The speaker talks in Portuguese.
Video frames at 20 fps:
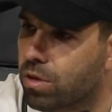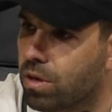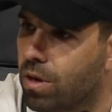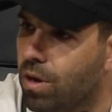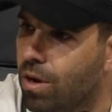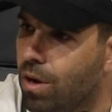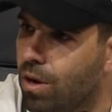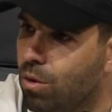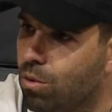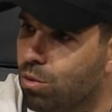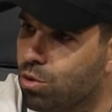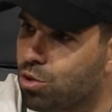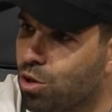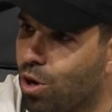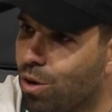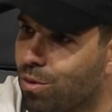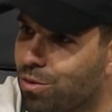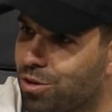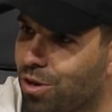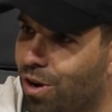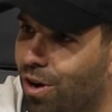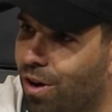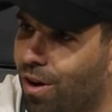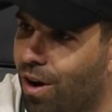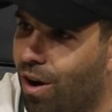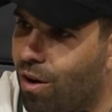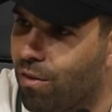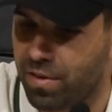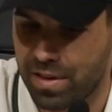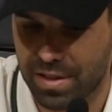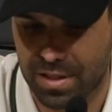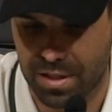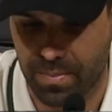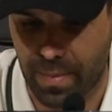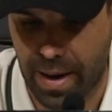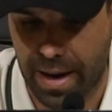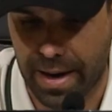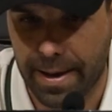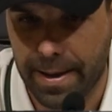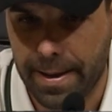eh, os jogos ao, ao fim de
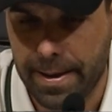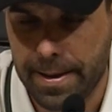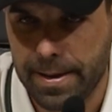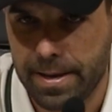semana.